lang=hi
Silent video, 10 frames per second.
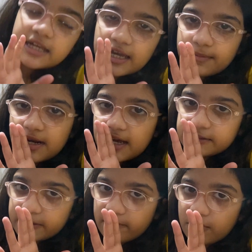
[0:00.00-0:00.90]
ये है मेरा
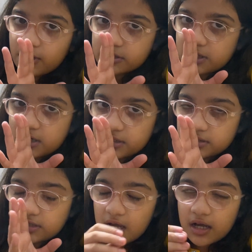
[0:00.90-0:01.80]
आज का ब्लॉग
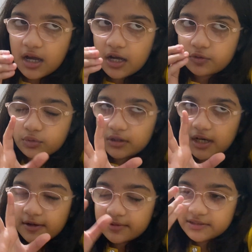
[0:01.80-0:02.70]
थक्का
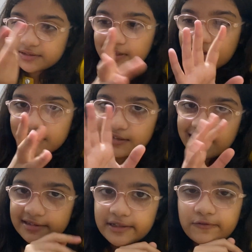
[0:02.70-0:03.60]
टुट्टा बस थक्का
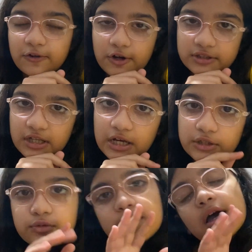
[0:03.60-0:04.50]
थक्का सा ब्लॉग था
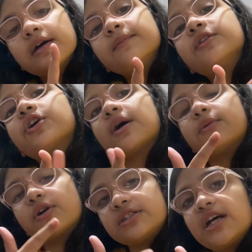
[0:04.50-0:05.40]
उम्मीद होगा
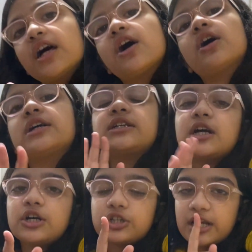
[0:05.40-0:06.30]
तुमको अच्छा लगा होगा अच्छा
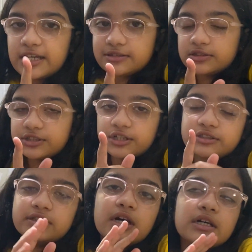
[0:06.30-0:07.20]
लगा तो लाइक शेयर
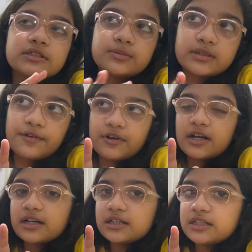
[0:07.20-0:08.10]
सब्सक्राइब वगैरह
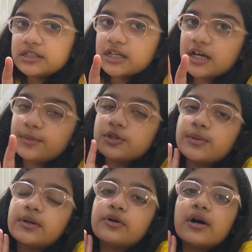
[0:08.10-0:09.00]
कर दीजिएगा मैं तुम
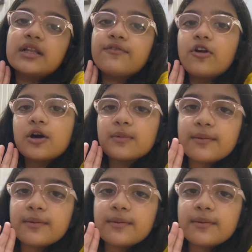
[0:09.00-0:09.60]
लोग अगले ब्लॉग में